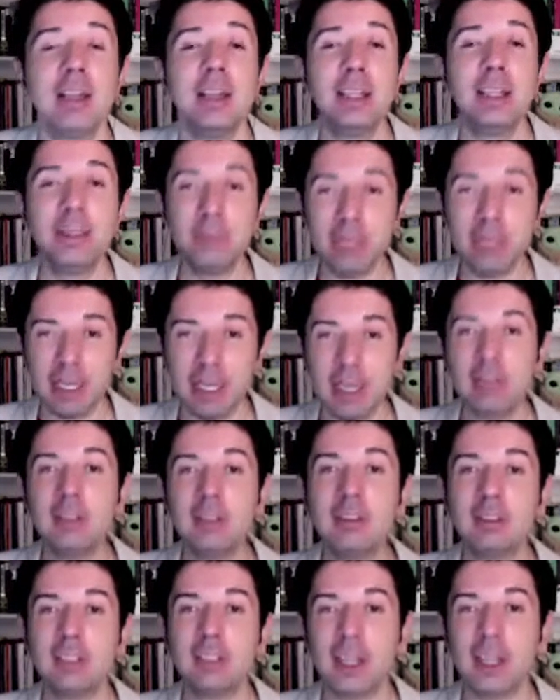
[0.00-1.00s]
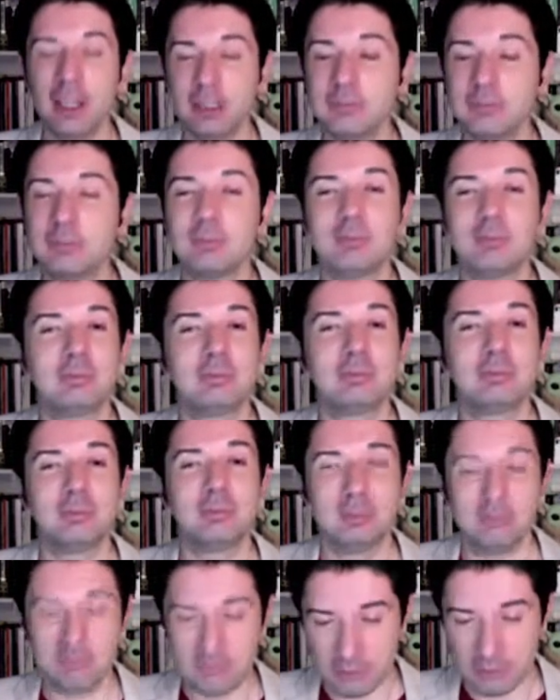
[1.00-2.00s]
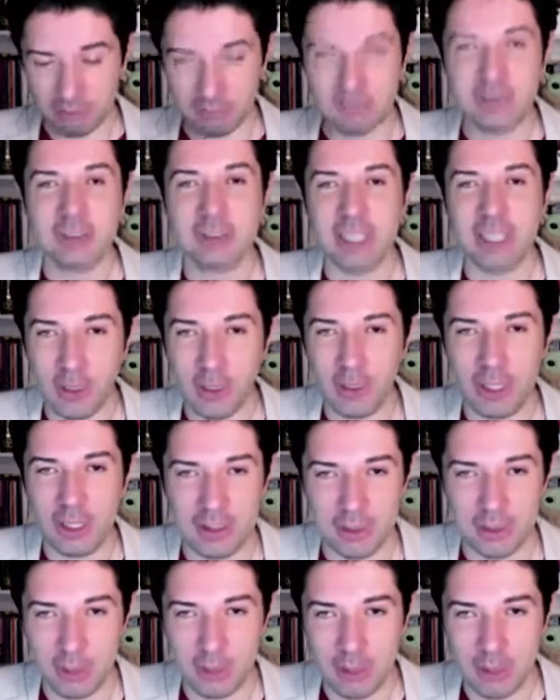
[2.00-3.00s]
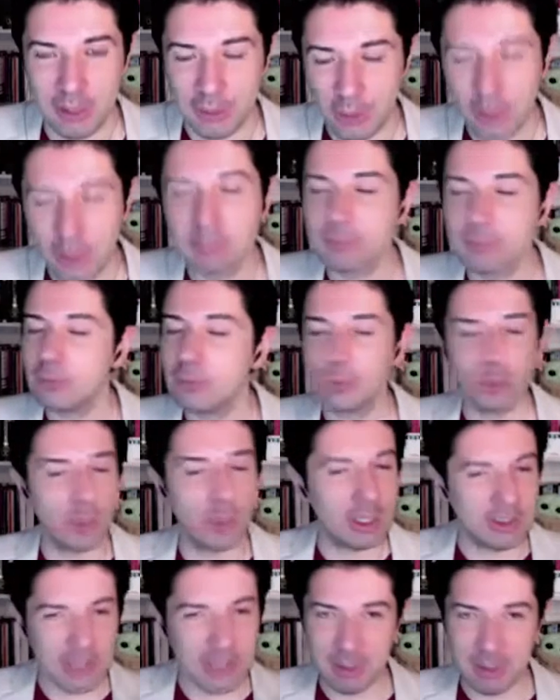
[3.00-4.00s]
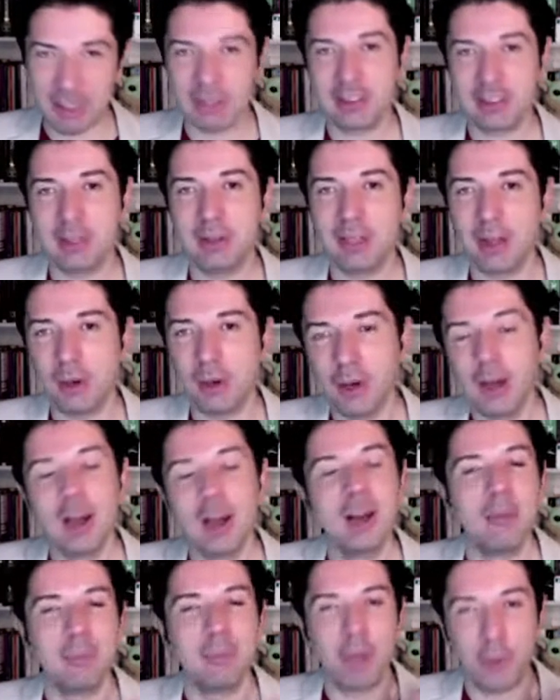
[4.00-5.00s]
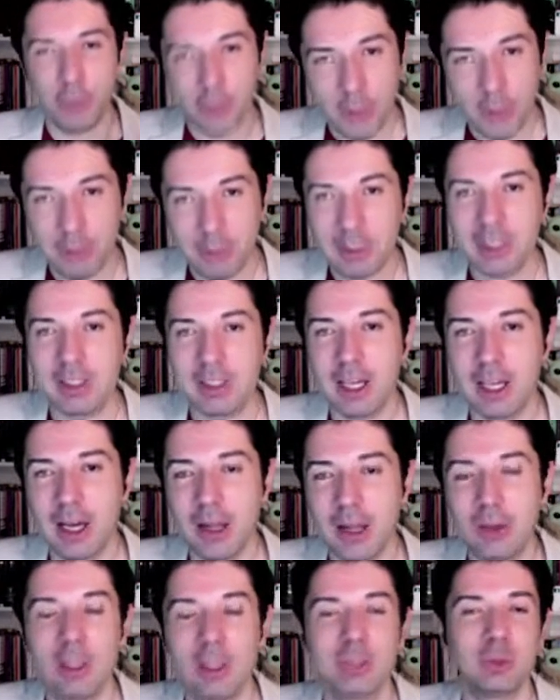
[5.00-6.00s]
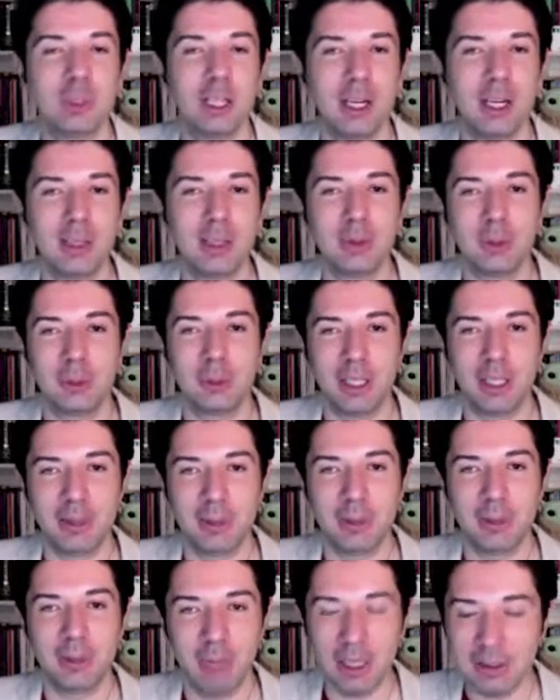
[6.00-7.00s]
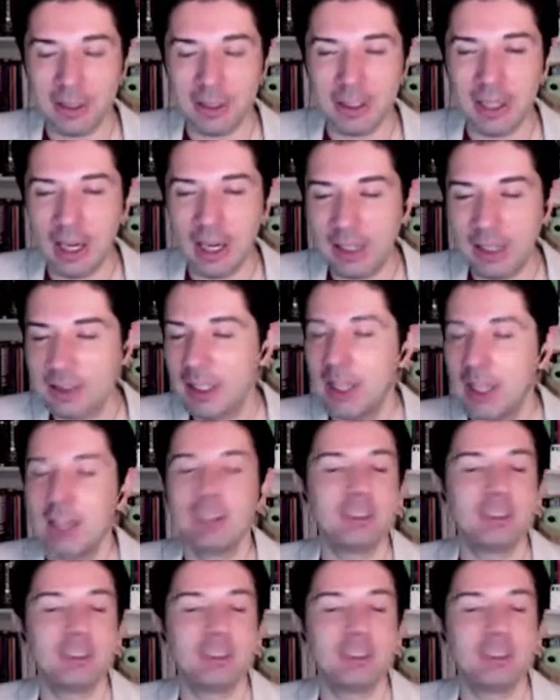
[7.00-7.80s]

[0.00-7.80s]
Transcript: Y miren que sé de lo que les estoy hablando, no es tema de este video, pero yo me he dedicado a estudiar las comedias románticas.